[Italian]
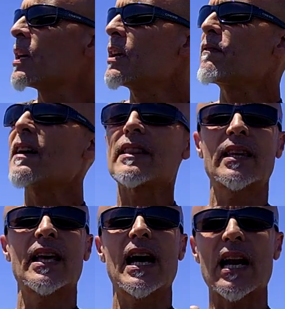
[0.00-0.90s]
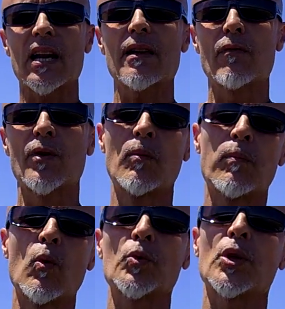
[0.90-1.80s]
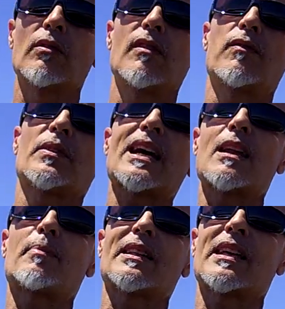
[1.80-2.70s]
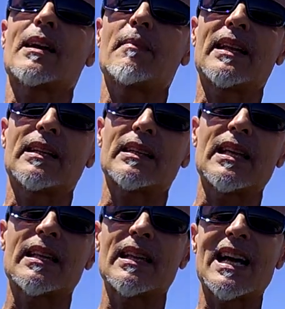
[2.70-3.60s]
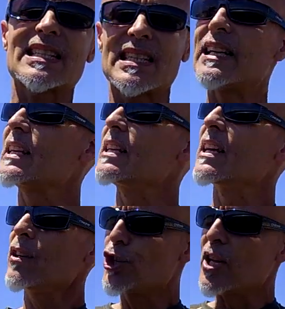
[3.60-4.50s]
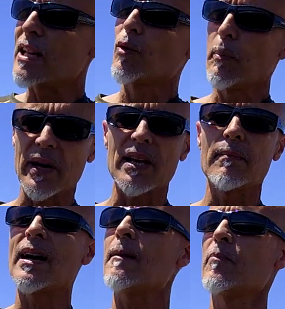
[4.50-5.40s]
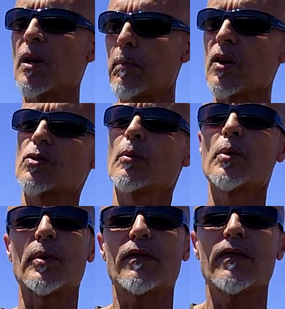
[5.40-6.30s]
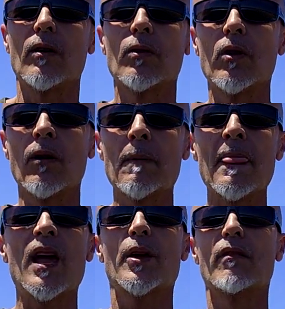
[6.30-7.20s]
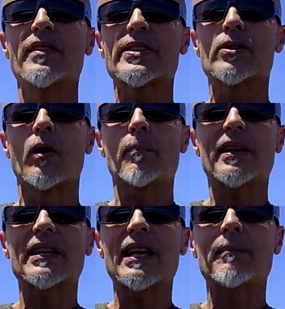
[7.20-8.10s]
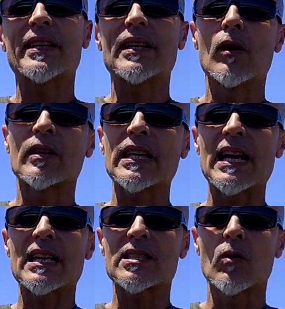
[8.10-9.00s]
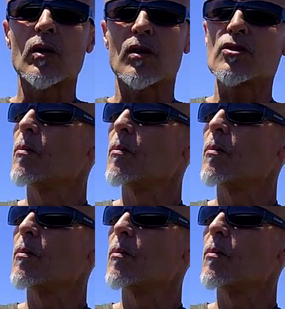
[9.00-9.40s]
Infatti arrivo in un punto dove il fondale praticamente tende a salire, scendo prima nel posto più profondo e ho visto praticamente in lontananza un grosso